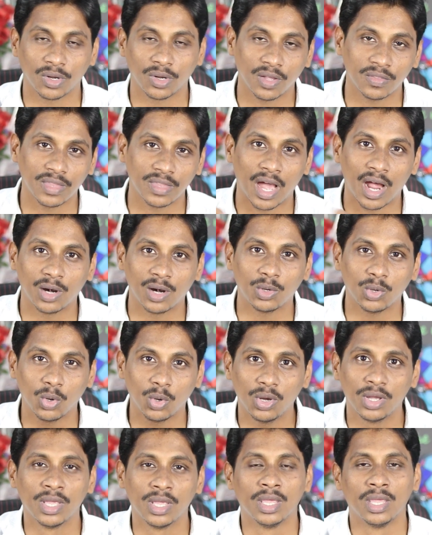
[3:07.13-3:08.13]
ఉంటాయి కదా
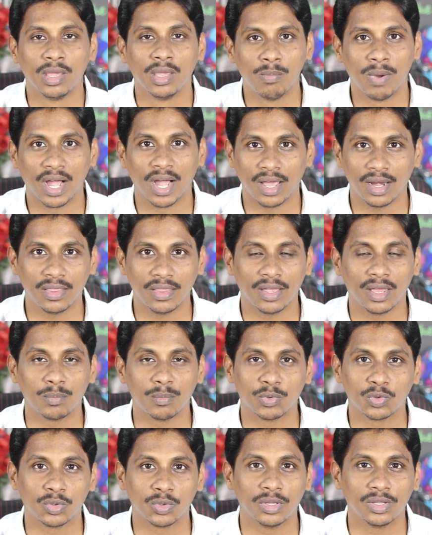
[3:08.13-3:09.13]
దాంట్లో ఇది బాగానే
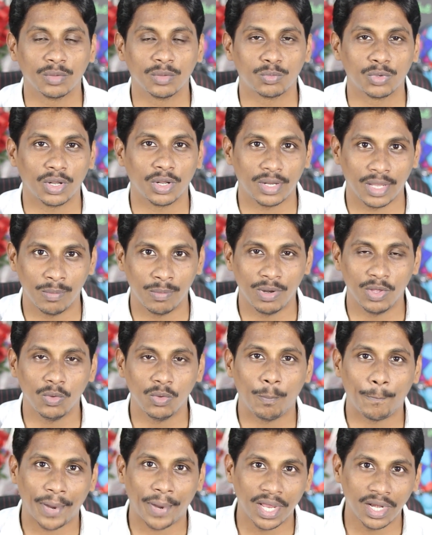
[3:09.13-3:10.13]
కనిపిస్తుంది అని చెప్తున్నారు ఏం
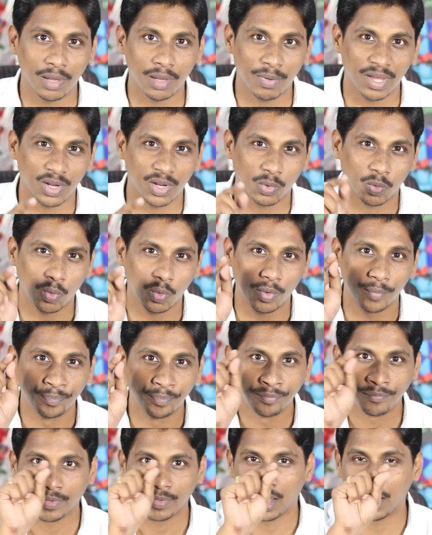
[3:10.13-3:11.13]
లేదు పైన మనకు
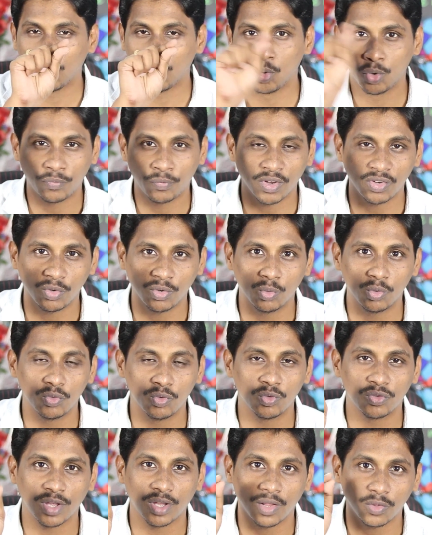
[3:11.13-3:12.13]
నోటిఫికేషన్
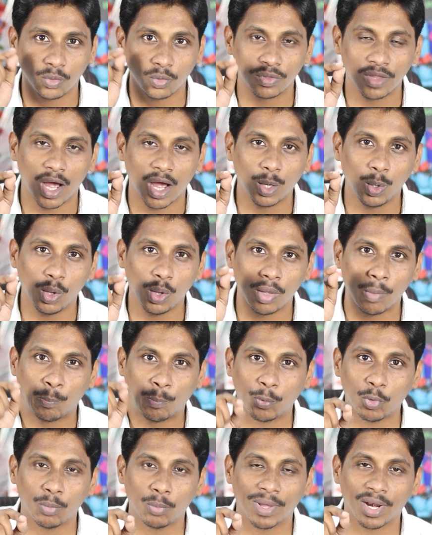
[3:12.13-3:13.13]
ఉంటుంది చూసారా సో దానిలో
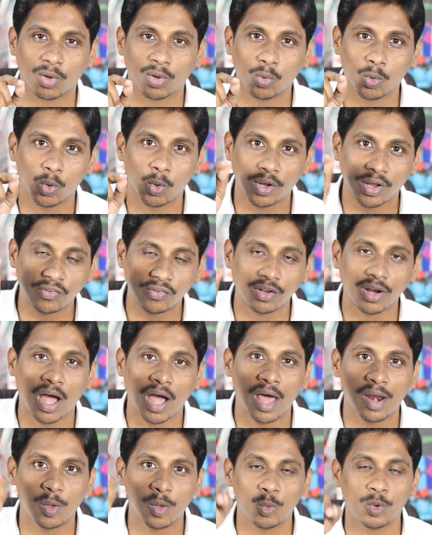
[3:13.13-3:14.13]
ఎప్పుడు మనకు లొకేషన్
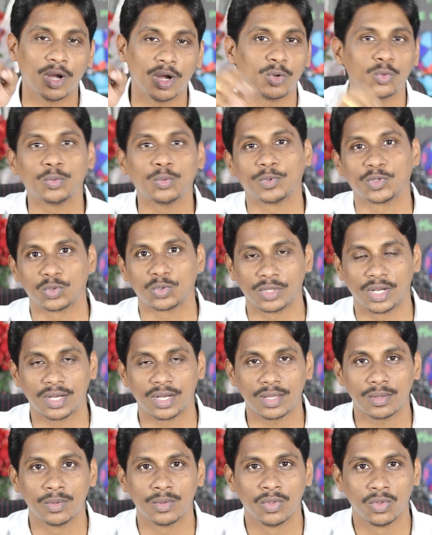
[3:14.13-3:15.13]
ఆన్ అయి ఉన్నట్టు
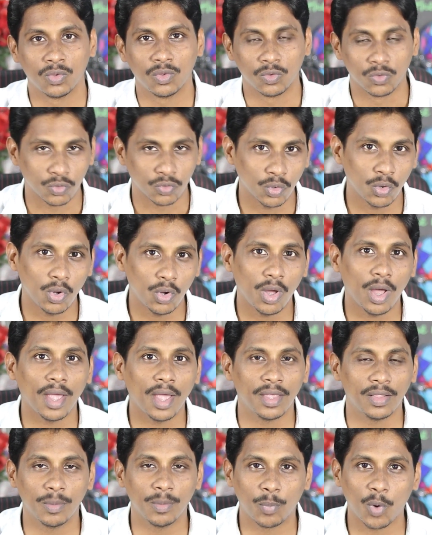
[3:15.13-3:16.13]
చూపిస్తుందట సో
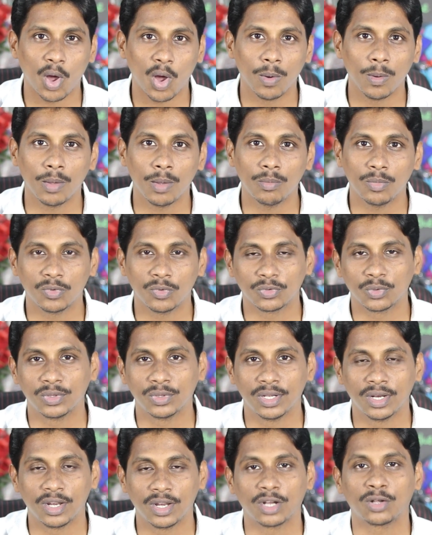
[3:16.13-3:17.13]
ఇది ప్రాబ్లం సో
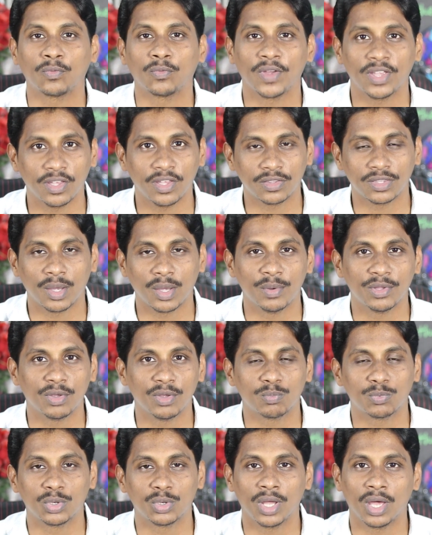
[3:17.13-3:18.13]
దీన్ని రెక్టిఫై చేస్తామని
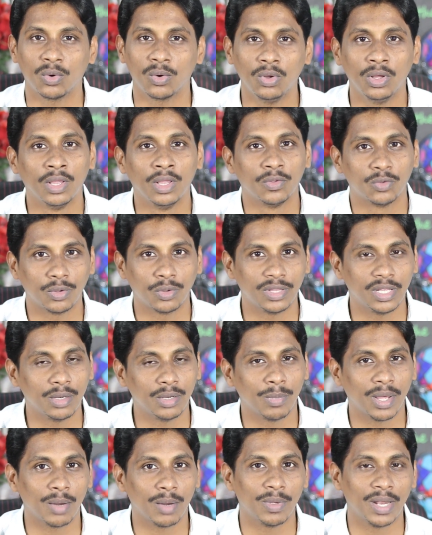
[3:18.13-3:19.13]
చెప్తున్నారు సో
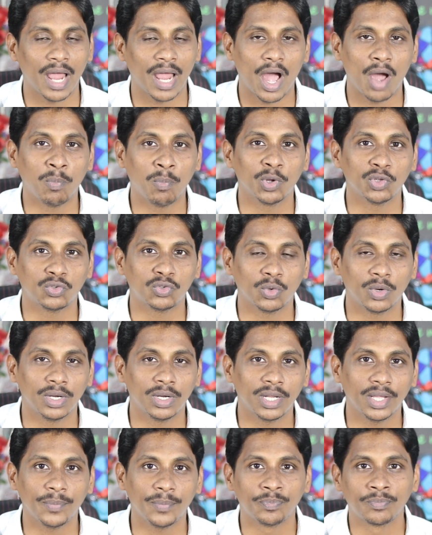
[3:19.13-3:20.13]
దీన్ని మనం ఎలా ఆపొచ్చు
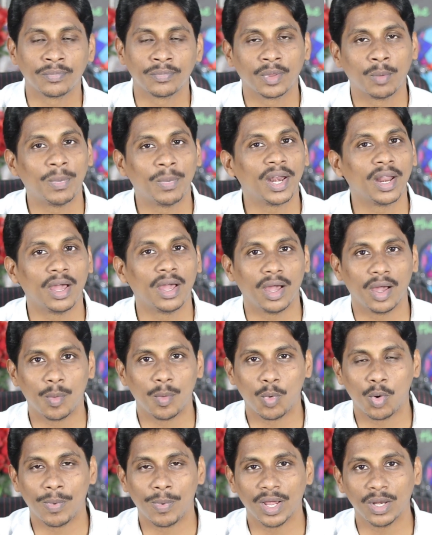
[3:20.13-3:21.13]
అంటే మన
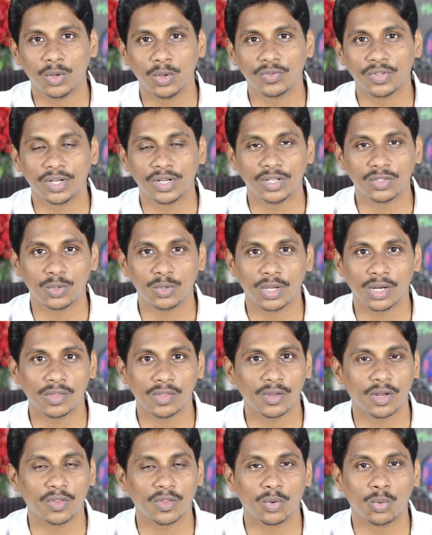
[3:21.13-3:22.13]
మొబైల్లో సెట్టింగ్స్లోకి
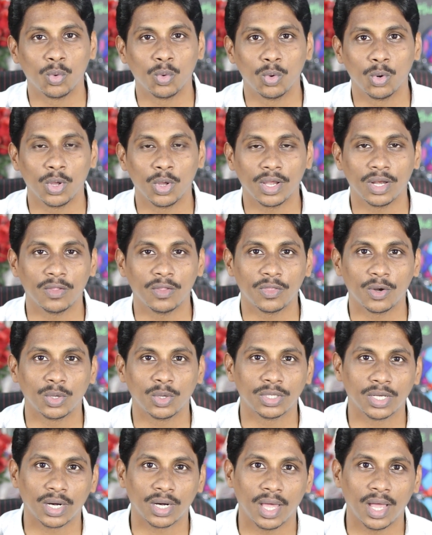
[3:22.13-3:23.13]
వెళ్ళిన తర్వాత గూగుల్లోకి వెళ్ళిన
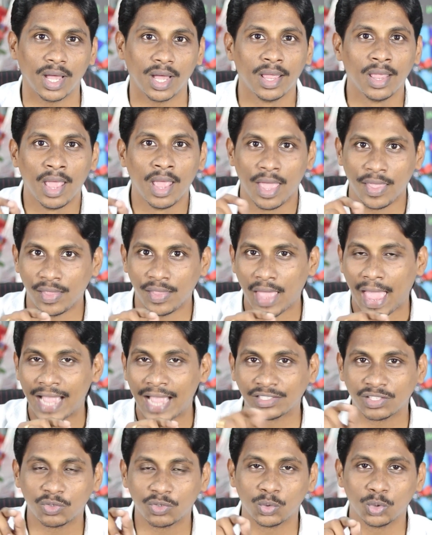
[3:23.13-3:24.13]
తర్వాత అక్కడ ఇది
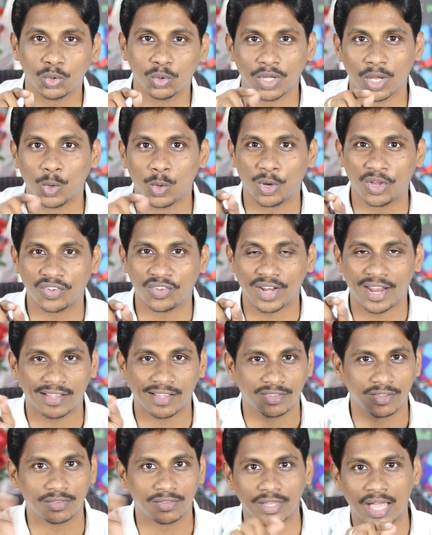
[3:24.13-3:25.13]
యాక్సెస్ ఉంటుంది కదా లొకేషన్
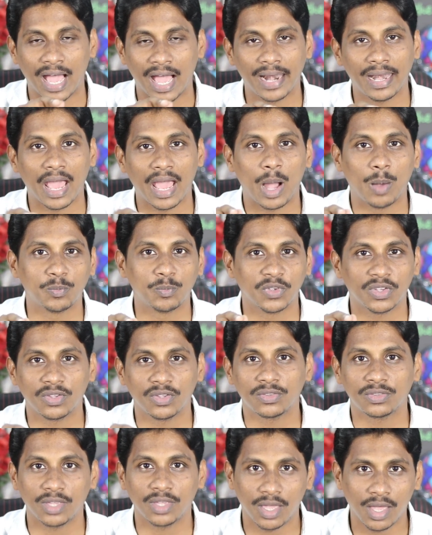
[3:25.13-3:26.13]
యాక్సెస్ దాన్ని ఆఫ్
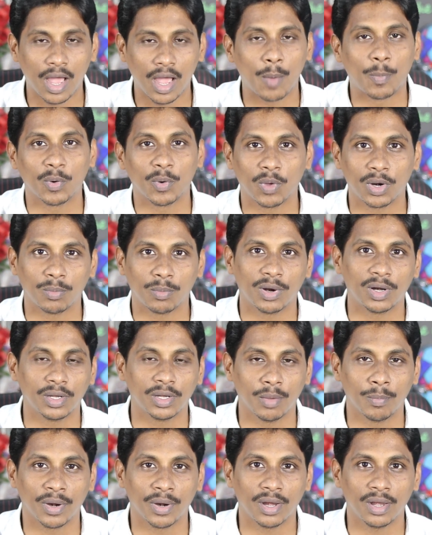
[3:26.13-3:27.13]
చేసేస్తే అప్పటి వరకు మనం
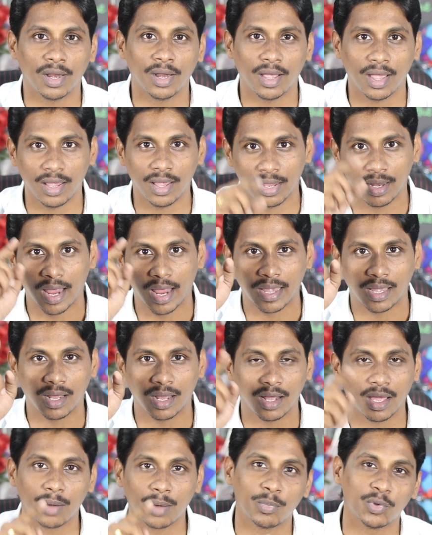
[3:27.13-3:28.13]
టెంపరీగా ఈ
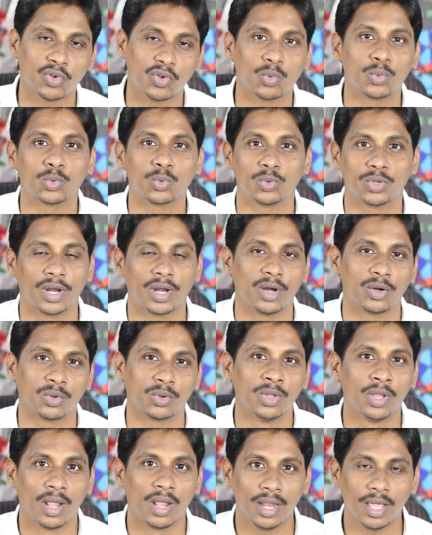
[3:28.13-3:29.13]
ఐకాన్ కనిపించకుండా
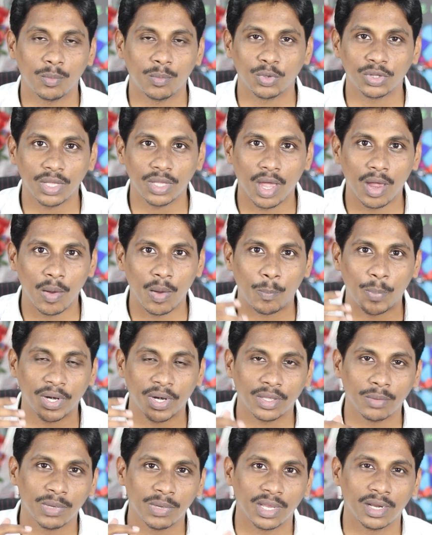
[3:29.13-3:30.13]
అన్నట్టు లేకపోతే
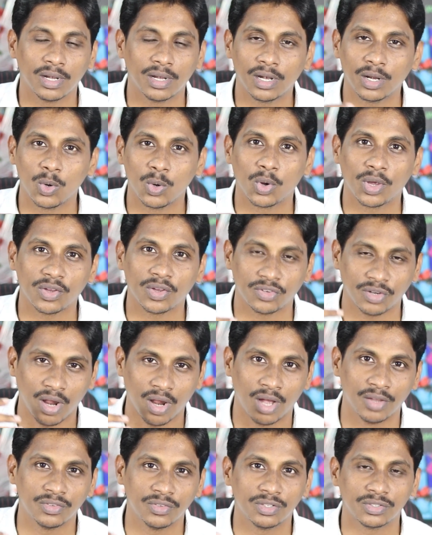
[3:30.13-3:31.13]
ఎప్పటికీ మీకు ఏంటంటే లొకేషన్
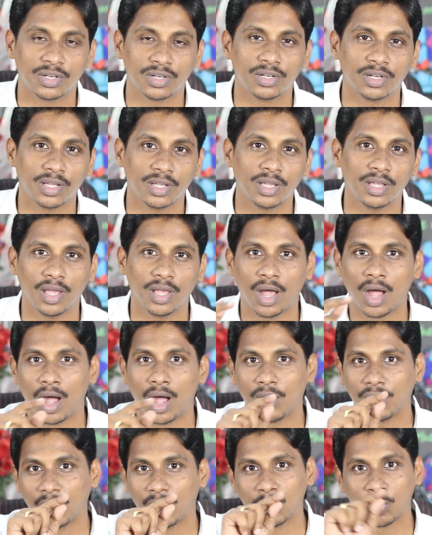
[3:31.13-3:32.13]
ఆన్ చేసినట్టే ఆ
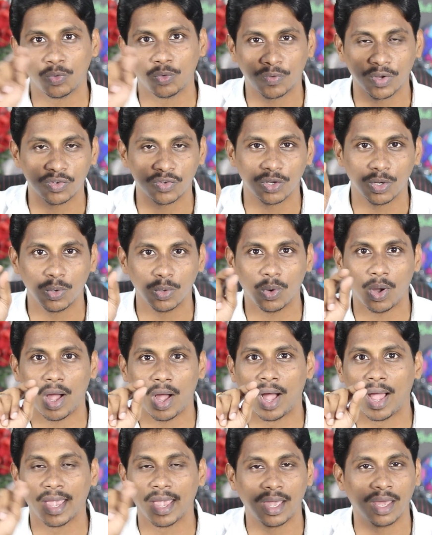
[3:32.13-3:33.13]
నోటిఫికేషన్లో
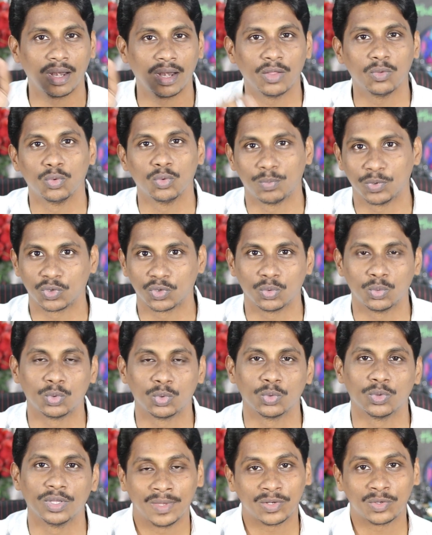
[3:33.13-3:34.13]
ఆ ఐకాన్ అనేది చూపిస్తూ
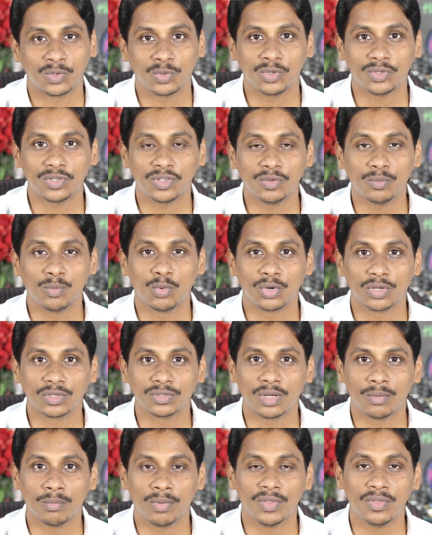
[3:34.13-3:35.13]
ఉంటుంది నెక్స్ట్ వచ్చేసి
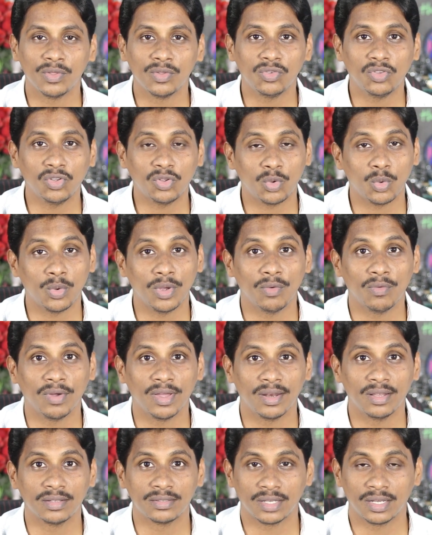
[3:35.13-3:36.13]
మోటోకి సంబంధించి క్యూఏ
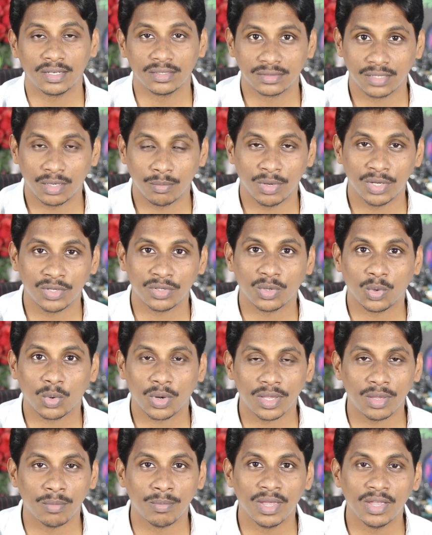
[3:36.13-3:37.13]
వైర్లెస్ ఛార్జర్ సంబంధించిన
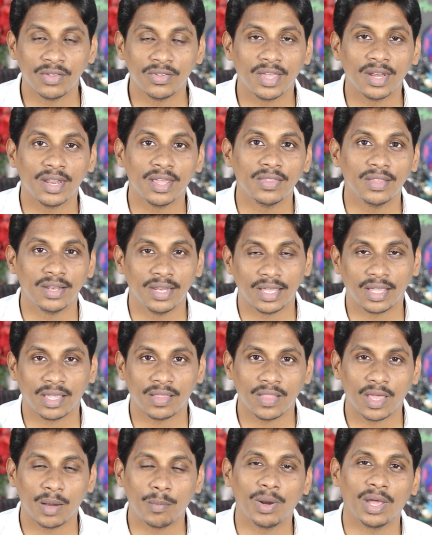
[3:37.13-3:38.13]
ఒక ఇమేజ్ అనేది
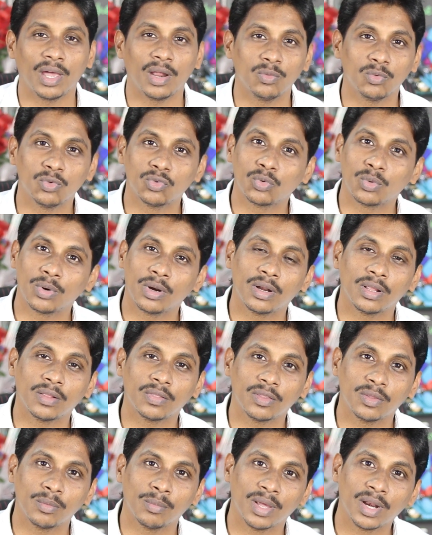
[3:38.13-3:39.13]
లీకింగ్ దాని ప్రకారం
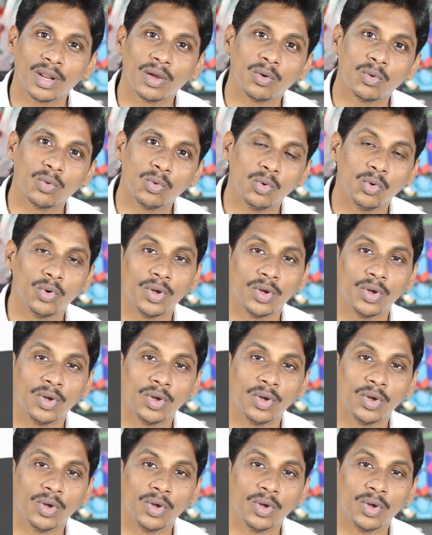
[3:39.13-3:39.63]
చూసుకున్నట్టయితే ఇది మనకు